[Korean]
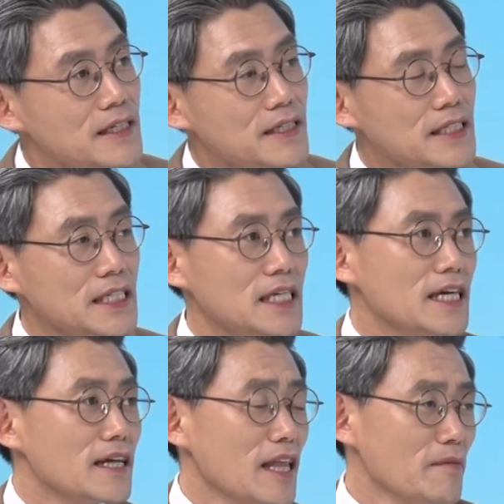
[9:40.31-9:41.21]
그
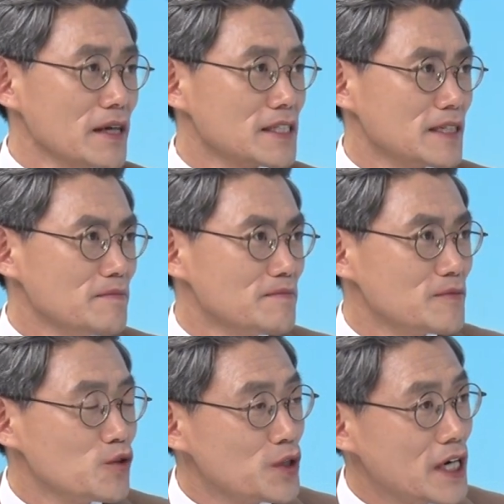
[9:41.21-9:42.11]
시기가 때마침
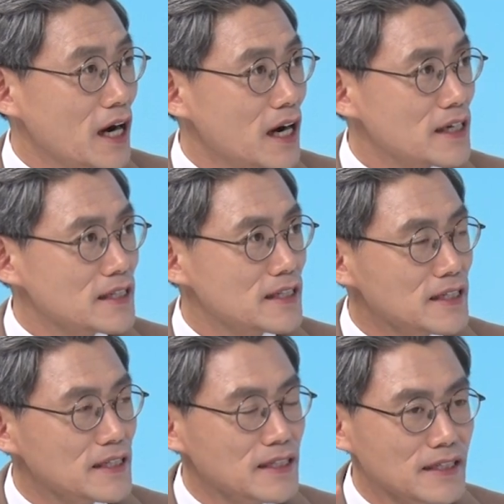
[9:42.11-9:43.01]
우리가
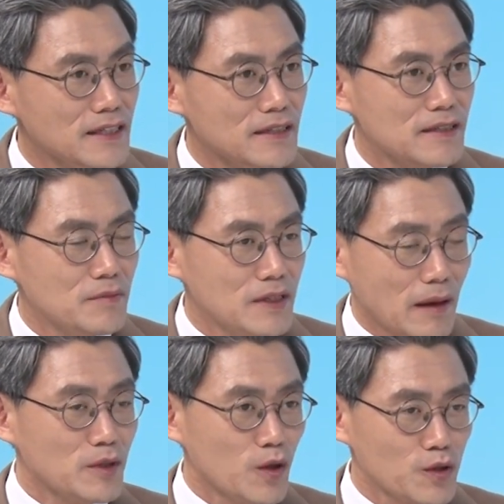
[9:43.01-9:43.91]
그뭐 어,
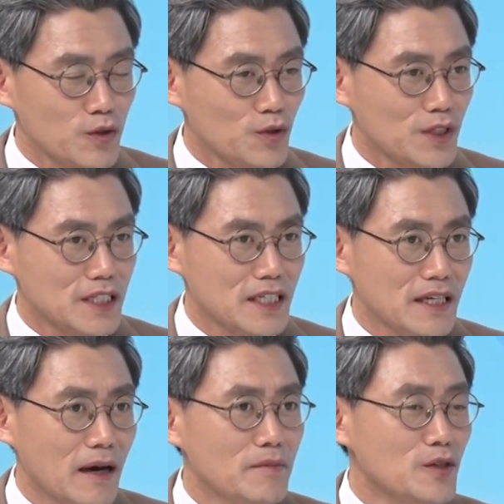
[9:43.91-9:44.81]
남녀노소
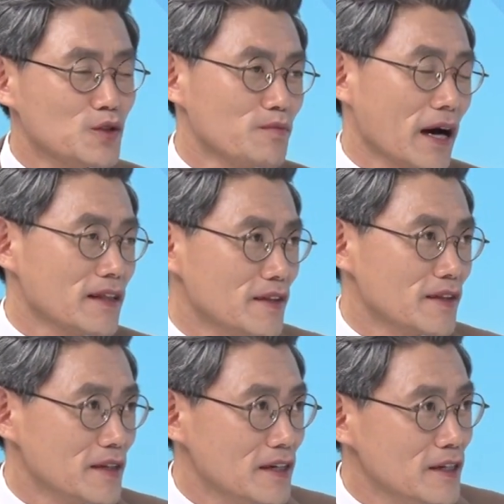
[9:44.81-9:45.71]
누구든지 한 번쯤
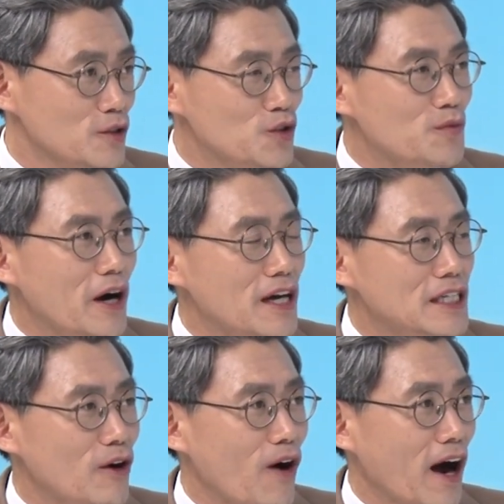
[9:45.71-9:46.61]
봤던
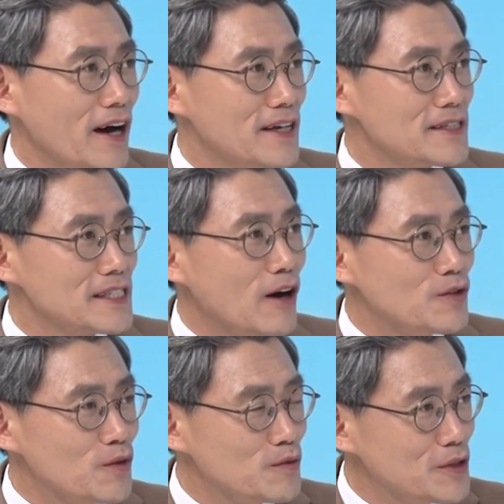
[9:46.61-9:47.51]
유명한 영화
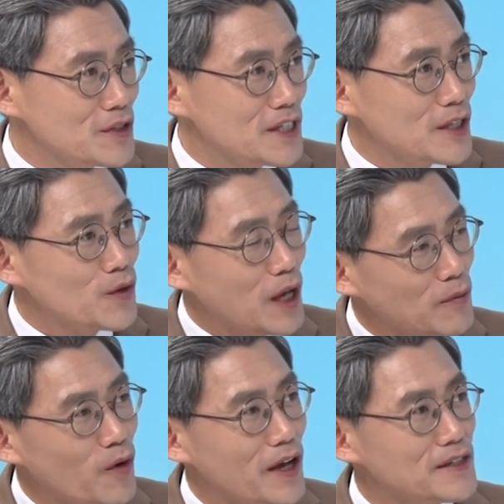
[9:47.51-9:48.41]
사운드 오브 뮤직이 또
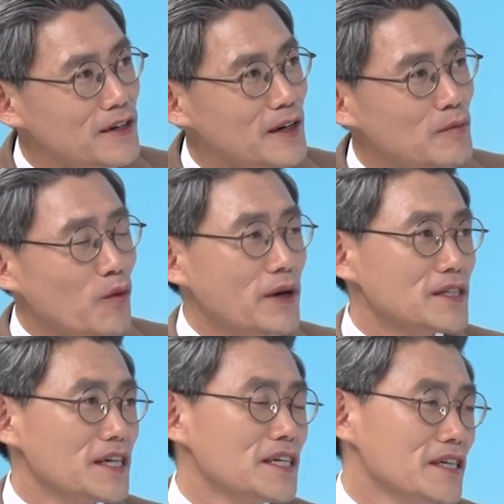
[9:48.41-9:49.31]
개봉해서 예.
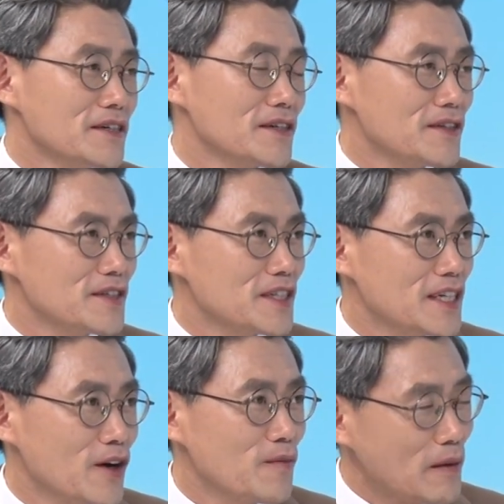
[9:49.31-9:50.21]
폭발적인 인기를 끌었던
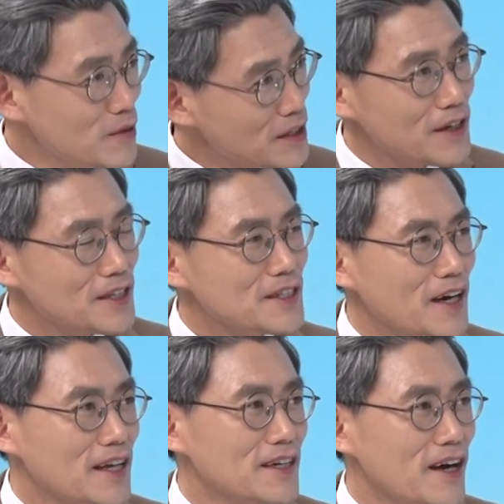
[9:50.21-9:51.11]
시기하고 그렇죠. 맞물려 떨어지는
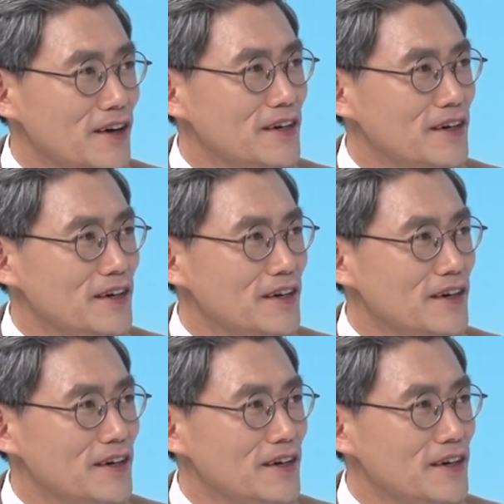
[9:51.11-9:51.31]
거 아닌가요?